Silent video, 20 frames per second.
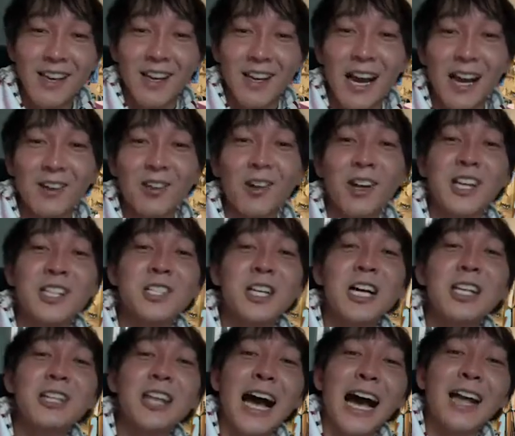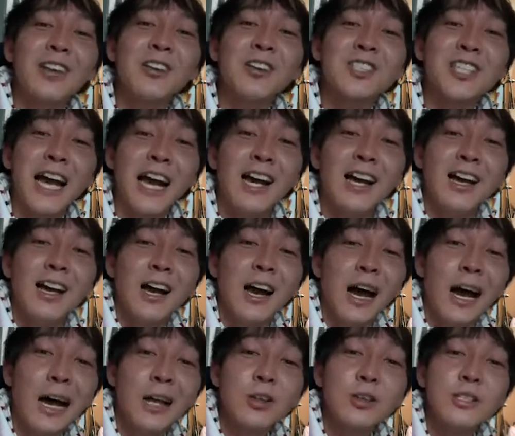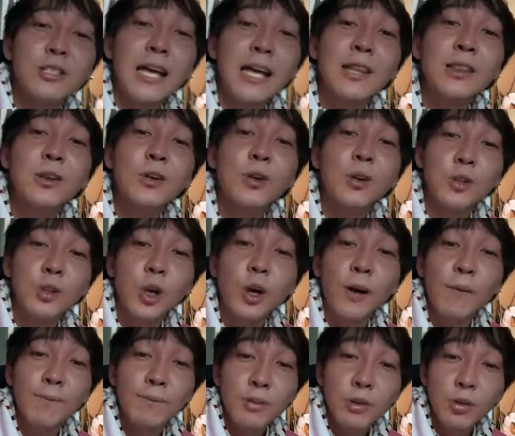あ、これちゃんとあのちゃん、あのさんのこと